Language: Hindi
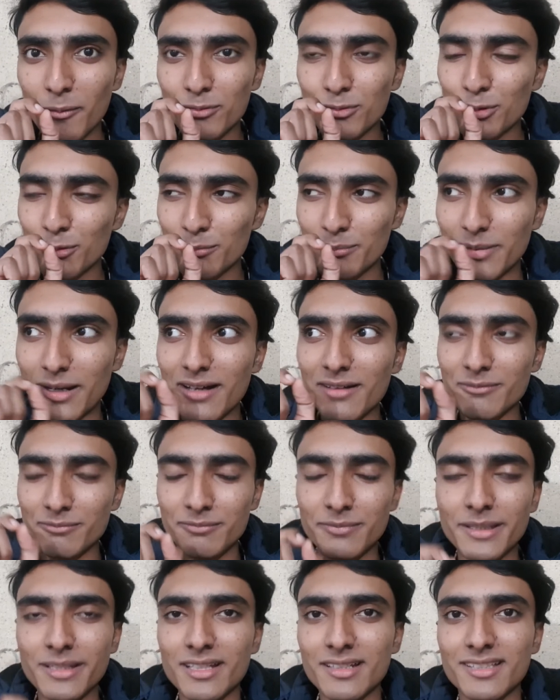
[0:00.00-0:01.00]
तो बात
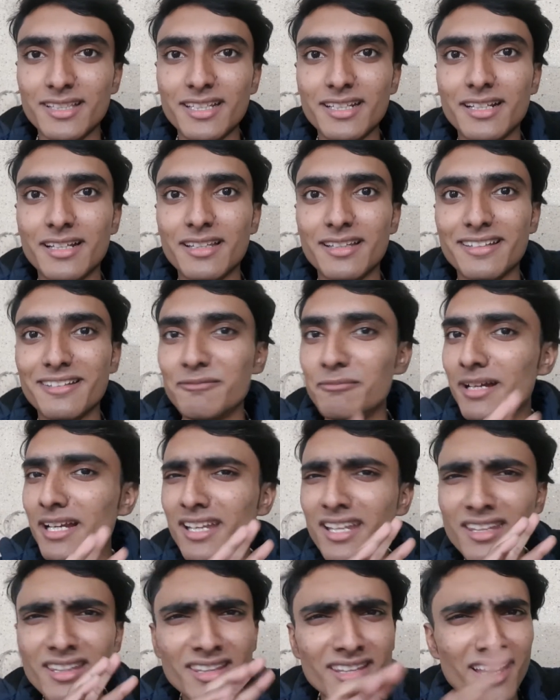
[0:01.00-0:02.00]
बंदा सही कर लेता मैं
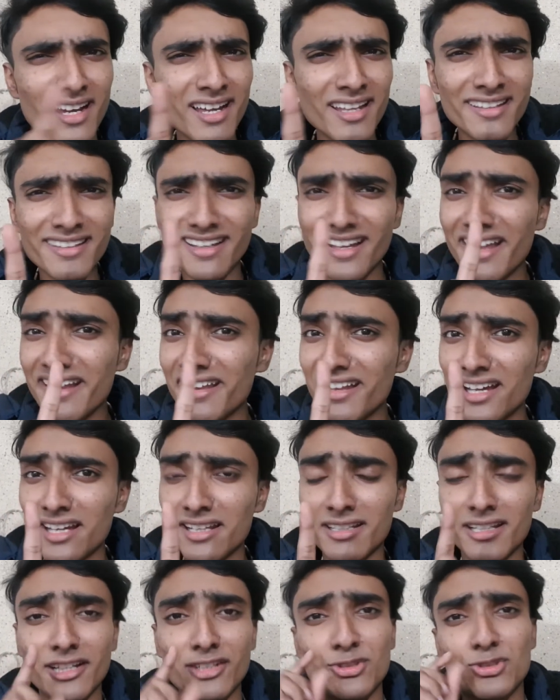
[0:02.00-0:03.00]
कहता ना ना ना
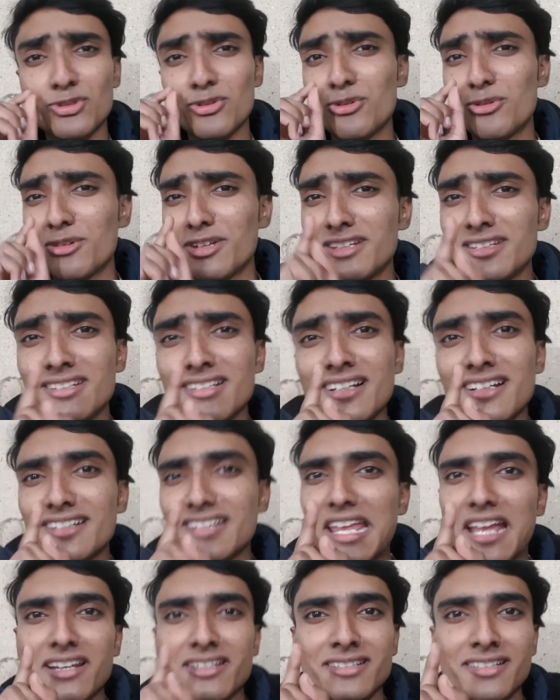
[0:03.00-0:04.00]
ना जो ओरिजिनल
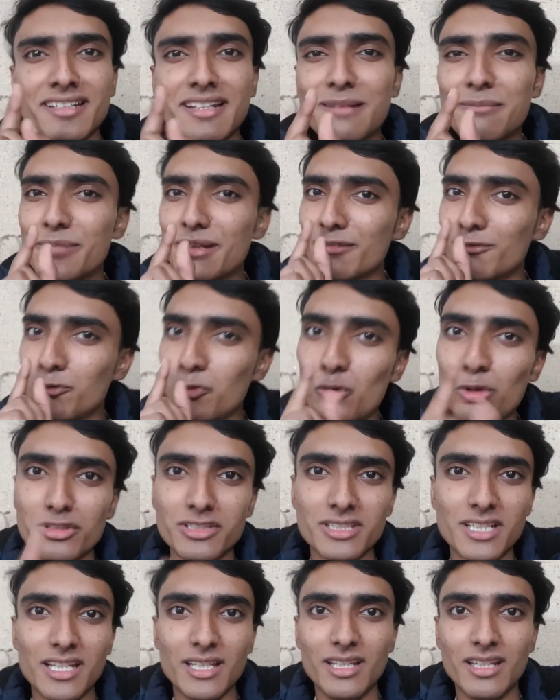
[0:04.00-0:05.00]
रिएक्शन है भाई वो
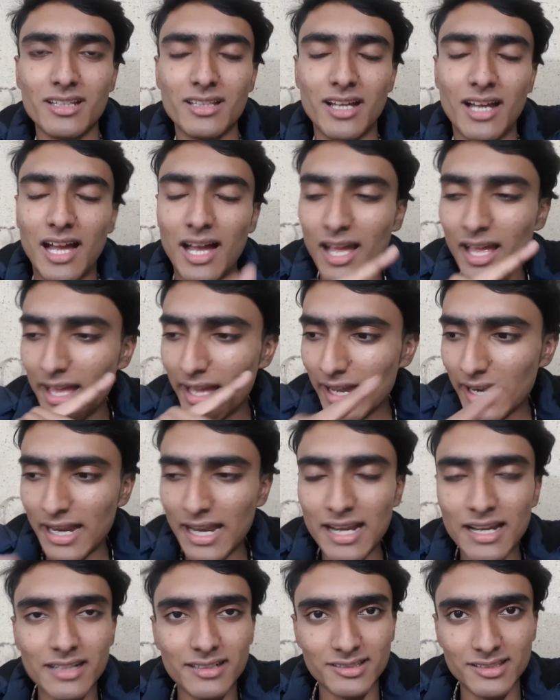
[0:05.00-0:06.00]
चाहिए था
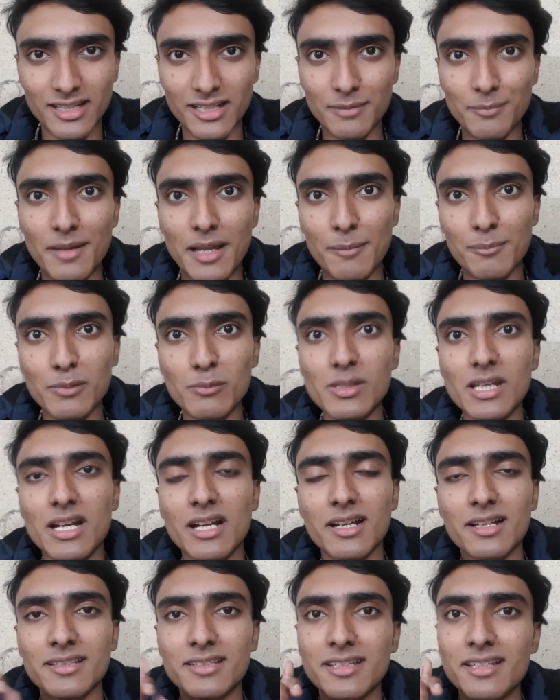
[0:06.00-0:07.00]
खैर साथ में आप ही भी आ
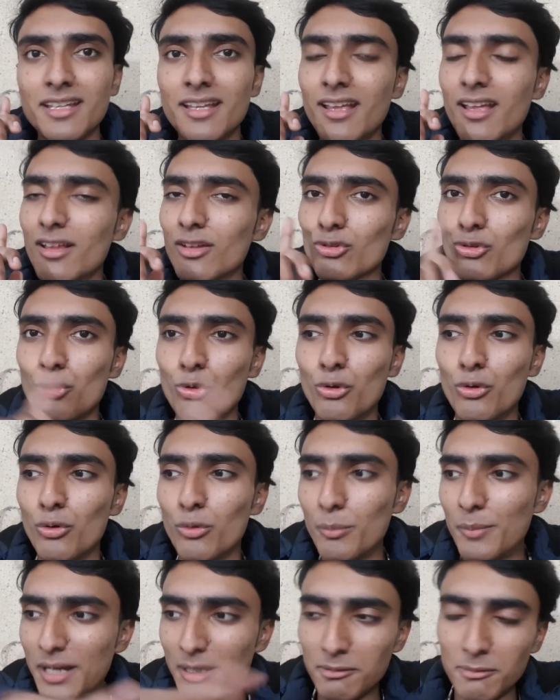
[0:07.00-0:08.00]
गई थी तो
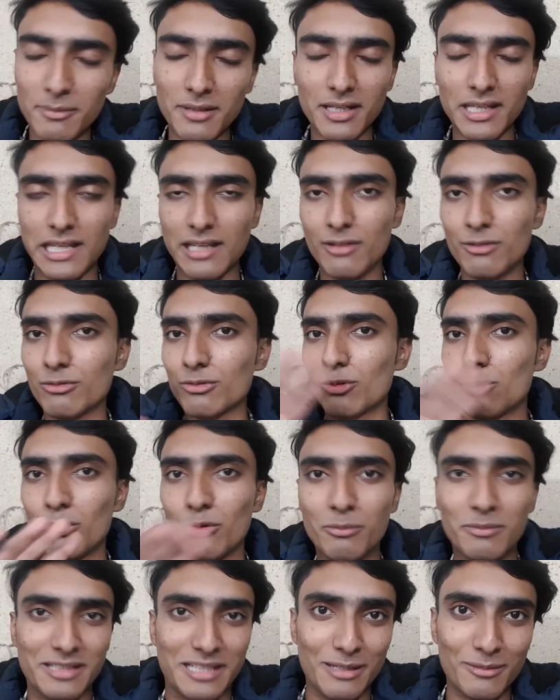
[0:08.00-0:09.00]
बाद में मैंने
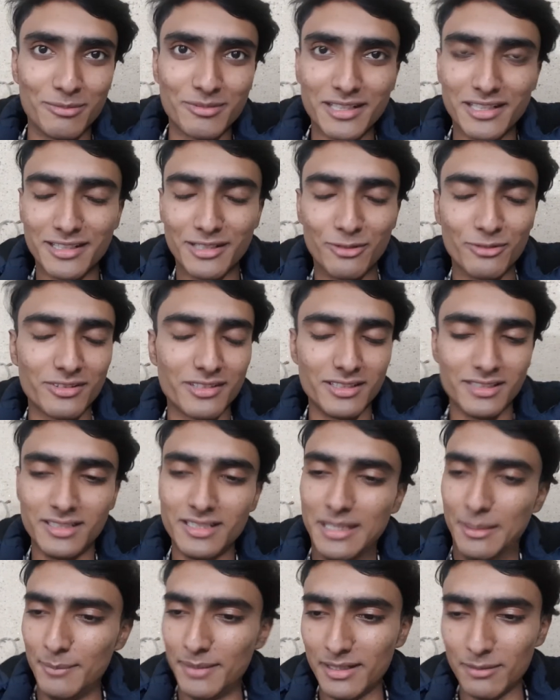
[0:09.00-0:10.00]
उनको मतलब कट डाउन कर
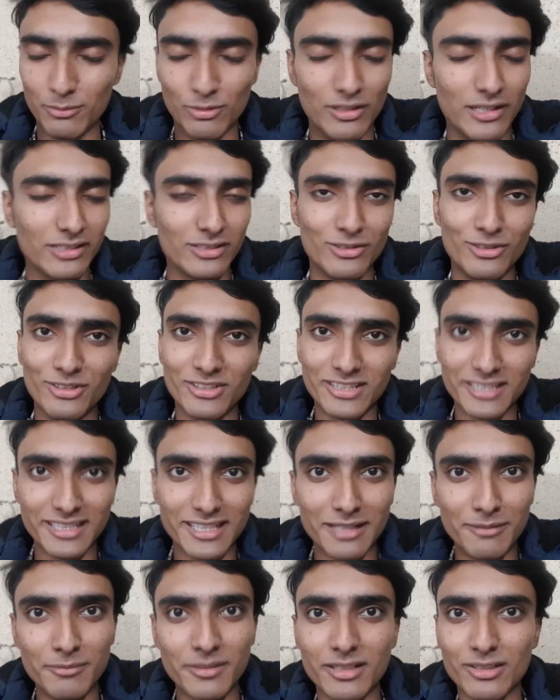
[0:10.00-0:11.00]
दिया मैंने बोला चलो ठीक
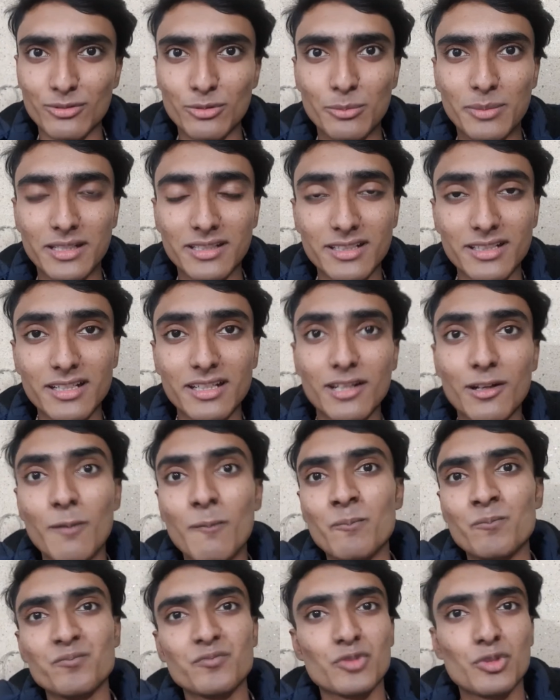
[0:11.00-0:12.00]
है मैं इसको बंद कर रहा हूँ
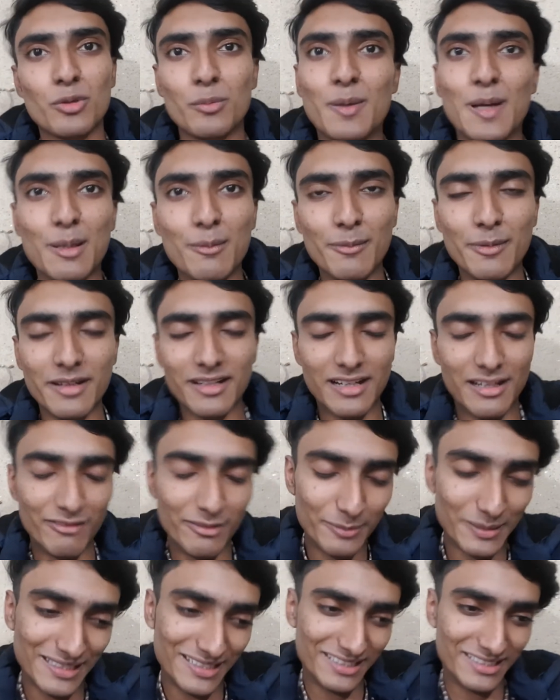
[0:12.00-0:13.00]
तो बाद में मैंने काफ़ी
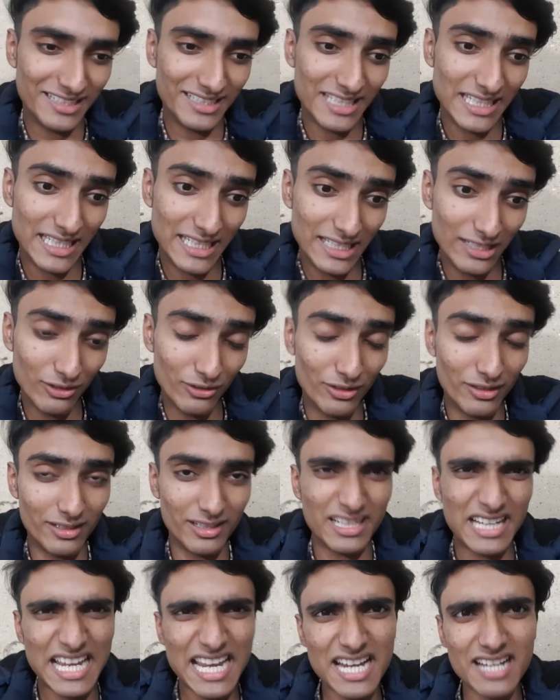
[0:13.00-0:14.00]
बात रिशाती की और
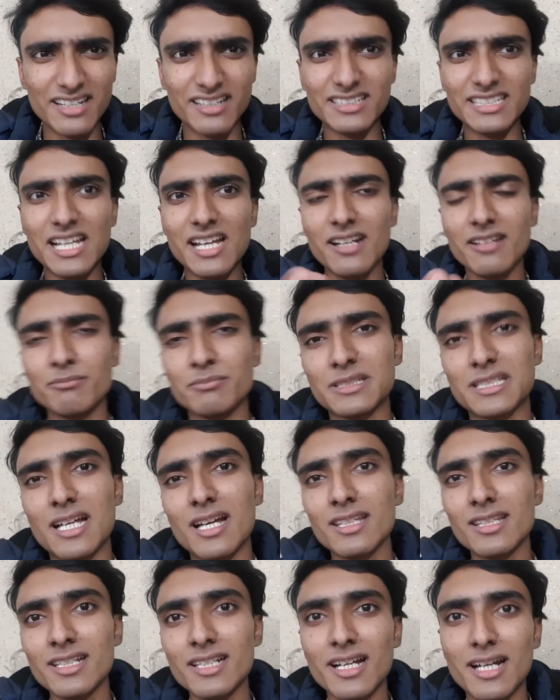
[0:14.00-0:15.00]
खैर यार बता
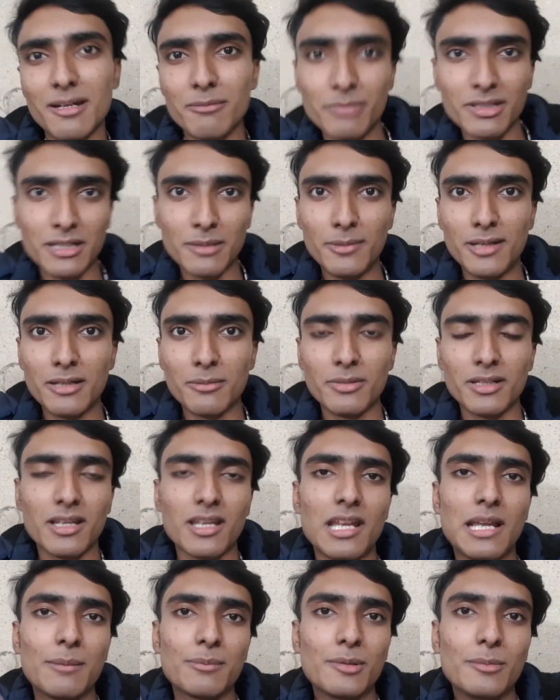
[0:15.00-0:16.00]
देना आप भी कमेंट में
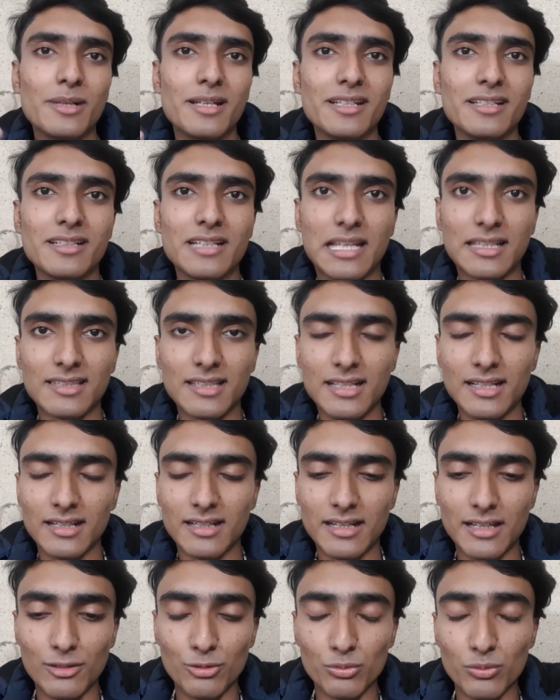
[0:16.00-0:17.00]
कि आपको भाई कैसा लग
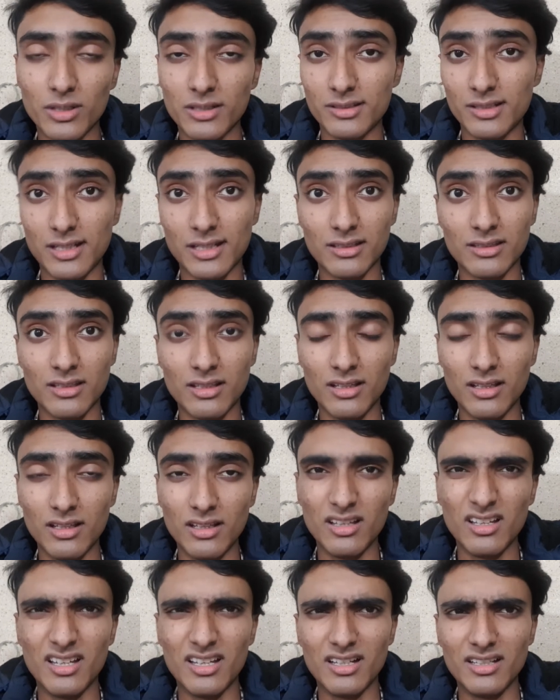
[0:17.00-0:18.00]
रहा है लुक के साथ
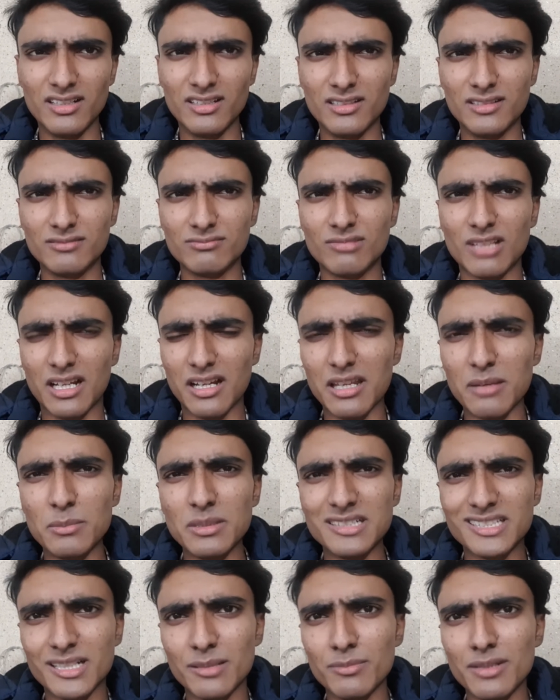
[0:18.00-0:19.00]

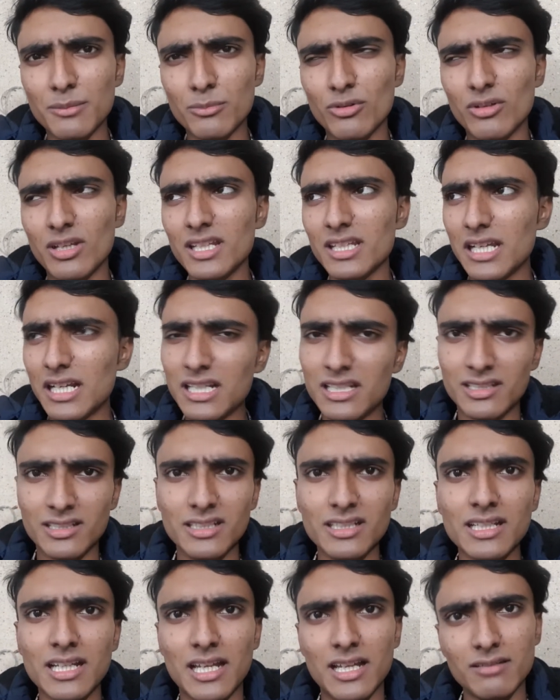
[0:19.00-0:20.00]
तकरीबन सब ने बोला यार
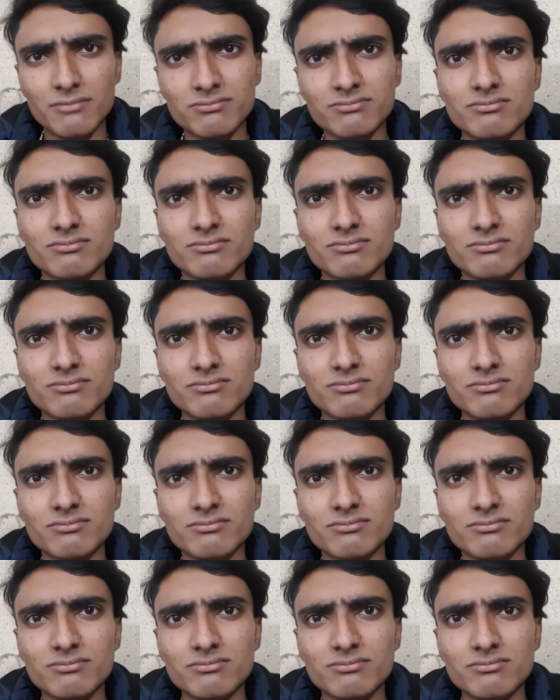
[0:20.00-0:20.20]
ठीक है